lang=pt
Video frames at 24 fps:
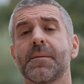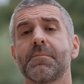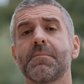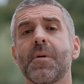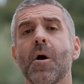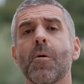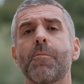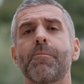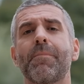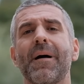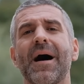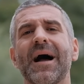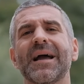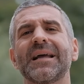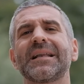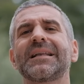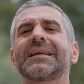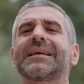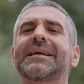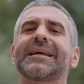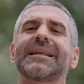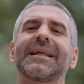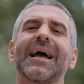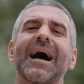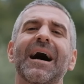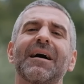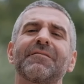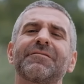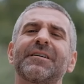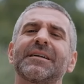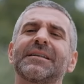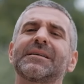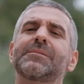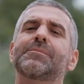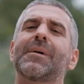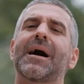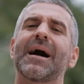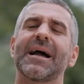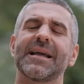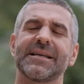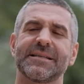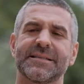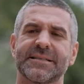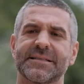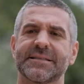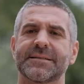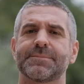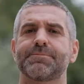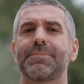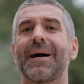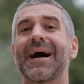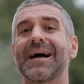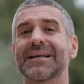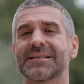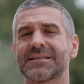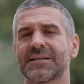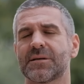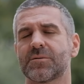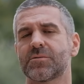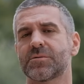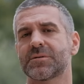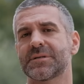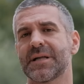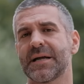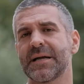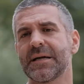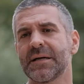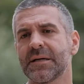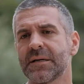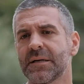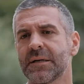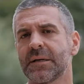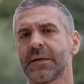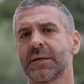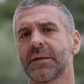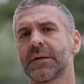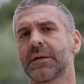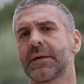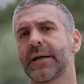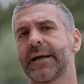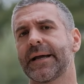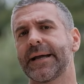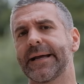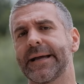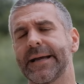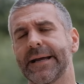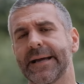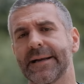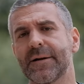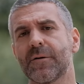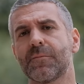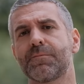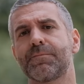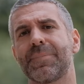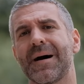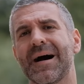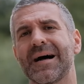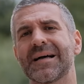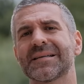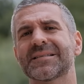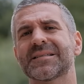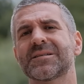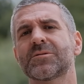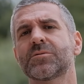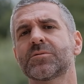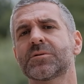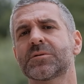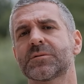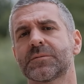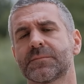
Meu pai ele criava animais, pássaros, né? É, eram pássaros.